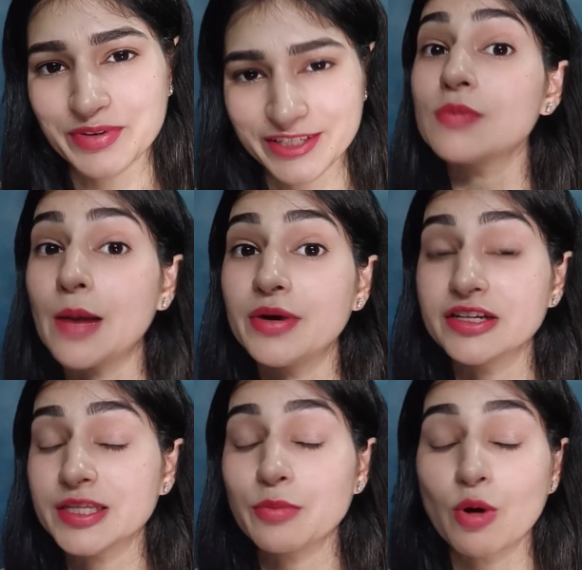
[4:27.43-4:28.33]
आमा
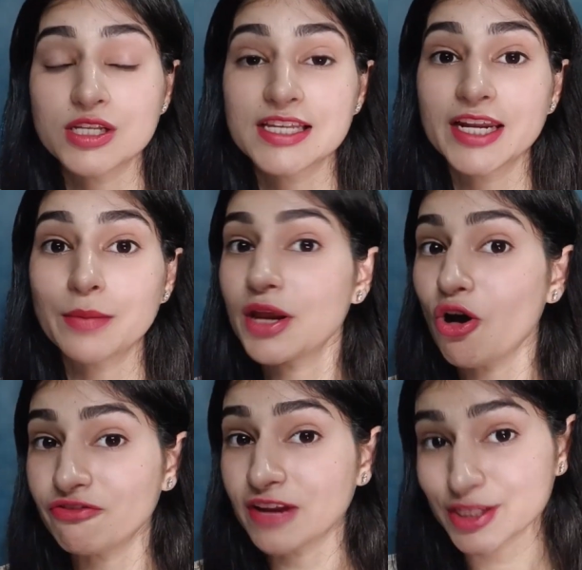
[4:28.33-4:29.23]
अर्थ ने बहुत सारे अपने
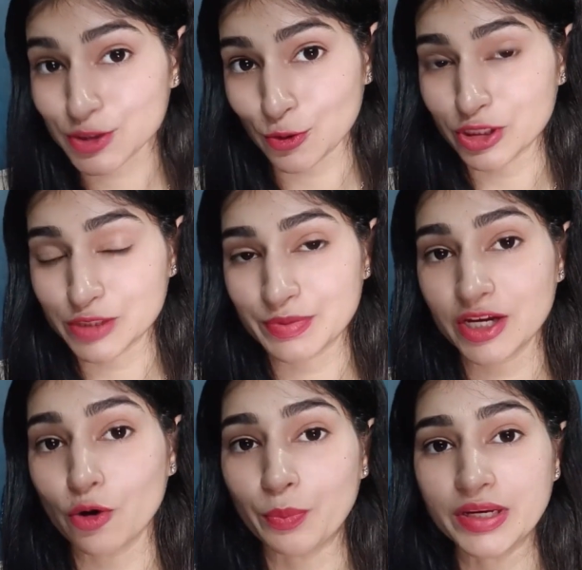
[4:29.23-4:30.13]
ऑफलाइन स्टोर्स भी
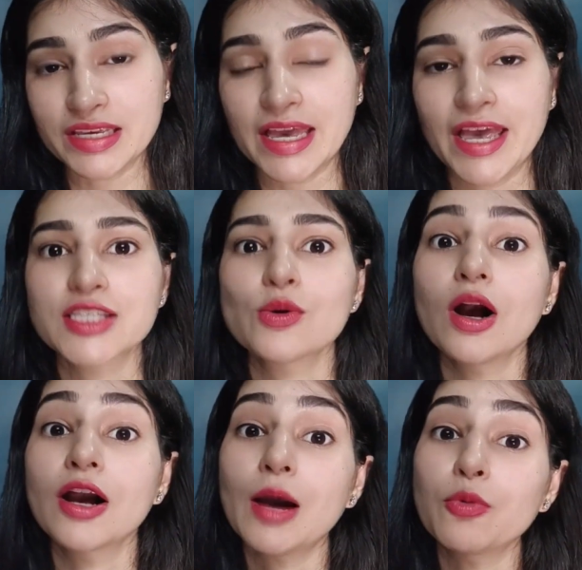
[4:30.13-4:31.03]
ओपन किए हैं सो
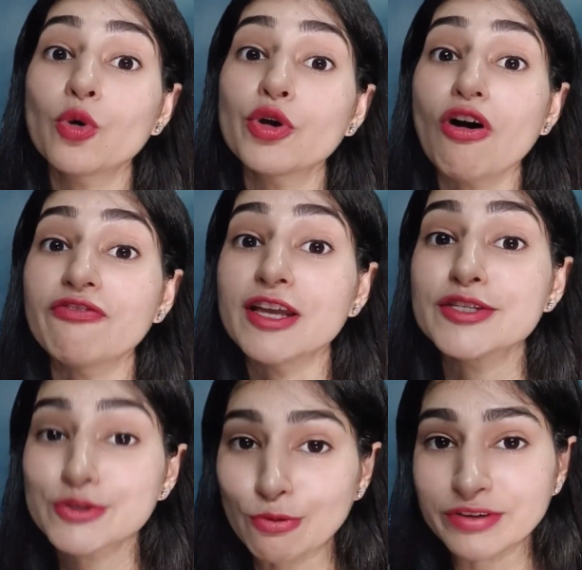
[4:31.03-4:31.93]
अगर आपको कोई ऑफलाइन
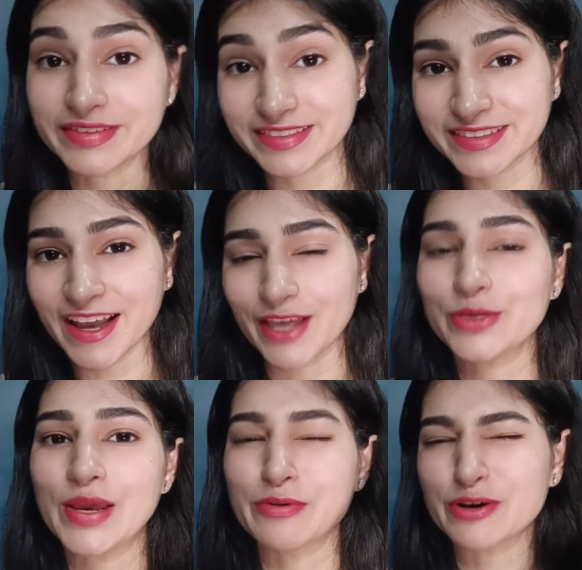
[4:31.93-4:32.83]
स्टोर दिखता है
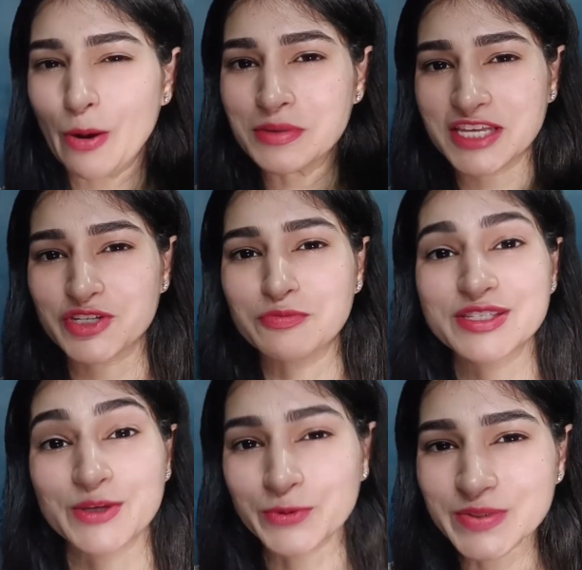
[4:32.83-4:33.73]
तो एक बार कमेंट सेक्शन में
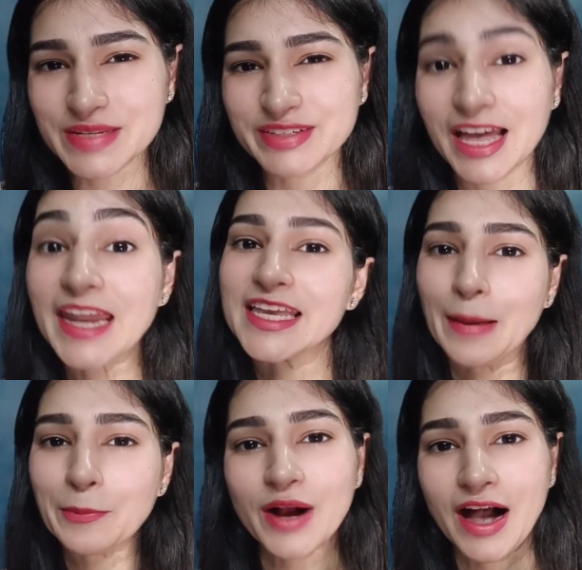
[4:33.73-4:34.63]
जरूर से बताना कि
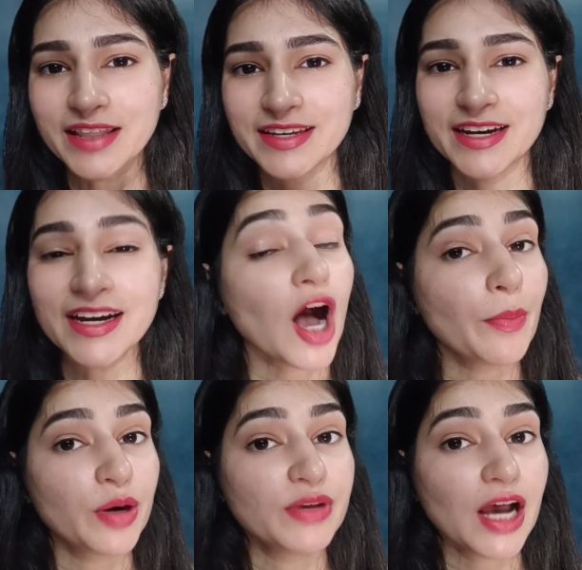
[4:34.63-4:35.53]
आपको कहाँ दिखा वहां
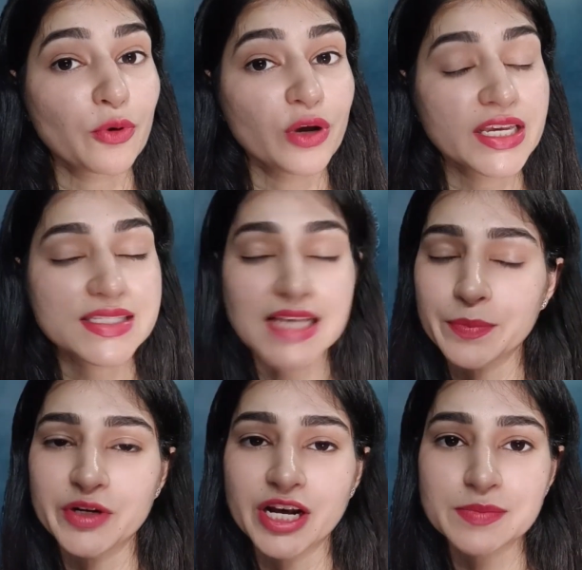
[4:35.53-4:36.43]
पर भी आपको इनके सारे
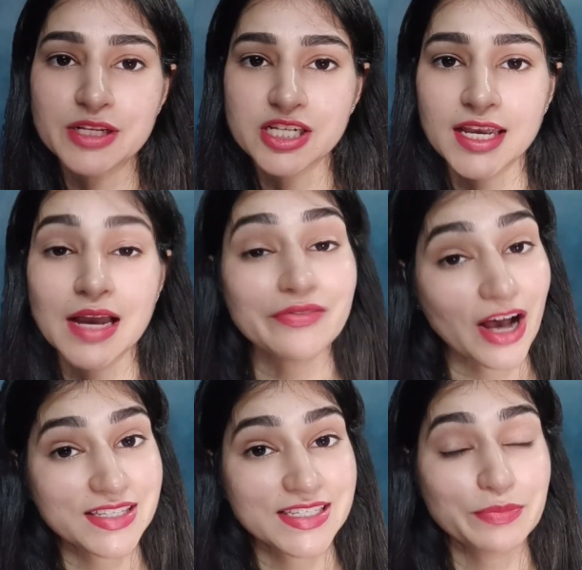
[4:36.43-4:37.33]
प्रोडक्ट्स मिल जाएंगे आप
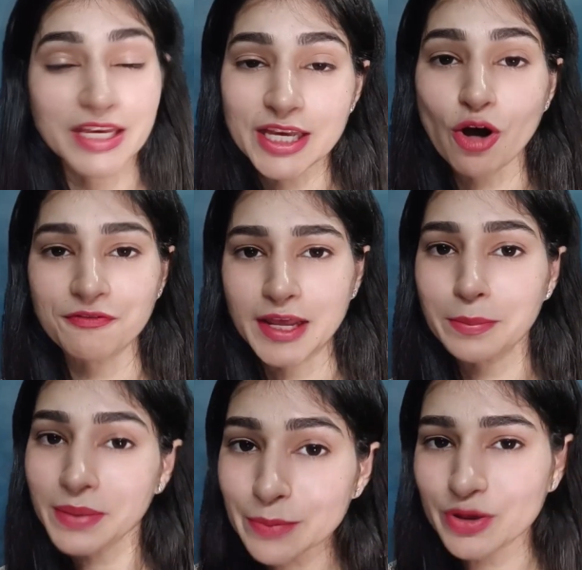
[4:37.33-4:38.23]
वहां से भी ऑफलाइन
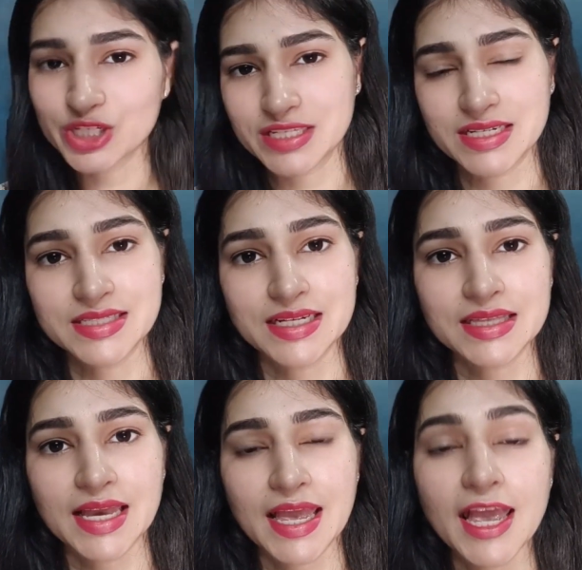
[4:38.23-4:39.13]
भी परचेज कर
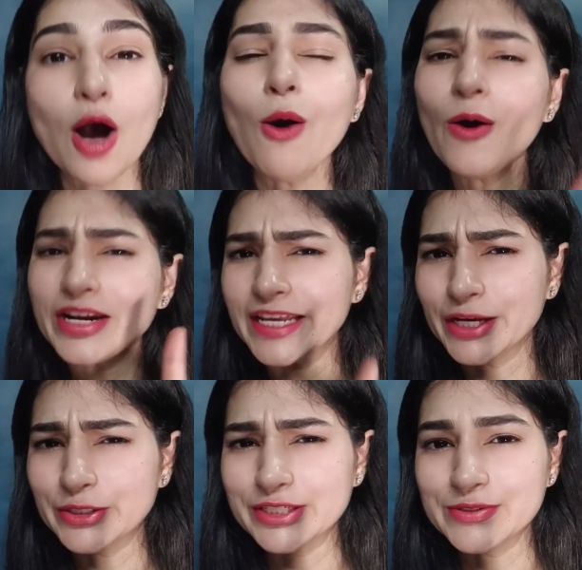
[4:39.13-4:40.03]
सकते हैं और एक
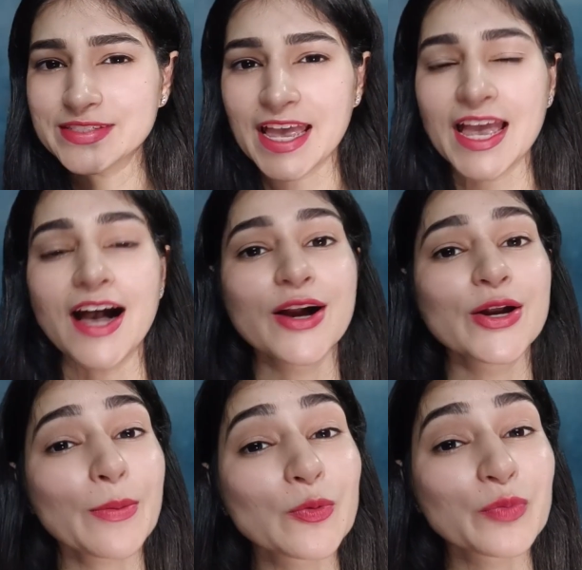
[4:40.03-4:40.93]
गुड न्यूज है अगर
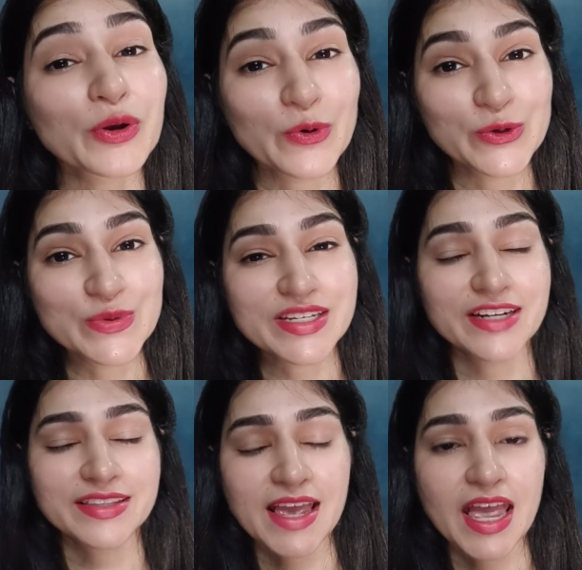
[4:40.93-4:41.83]
आप कूपन कोड यूज
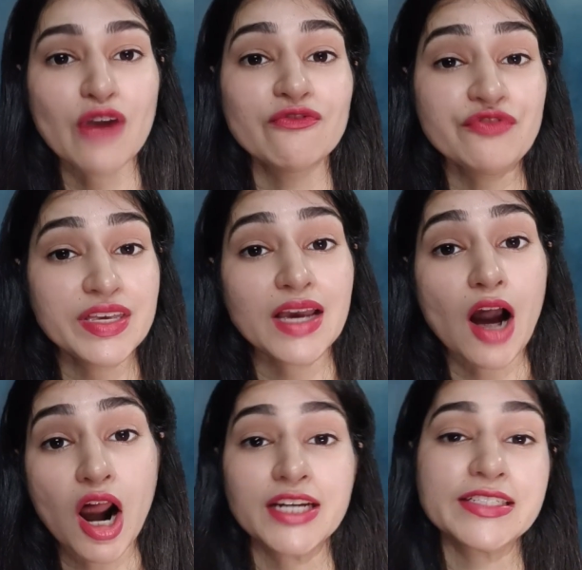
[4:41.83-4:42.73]
करते हैं वी
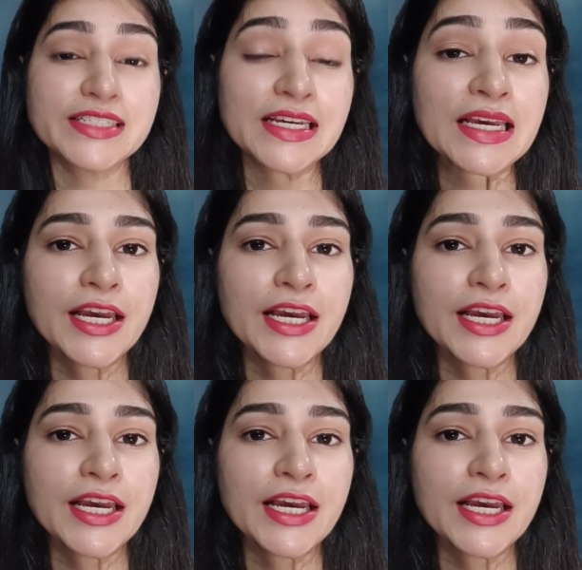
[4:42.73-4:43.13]
आर टी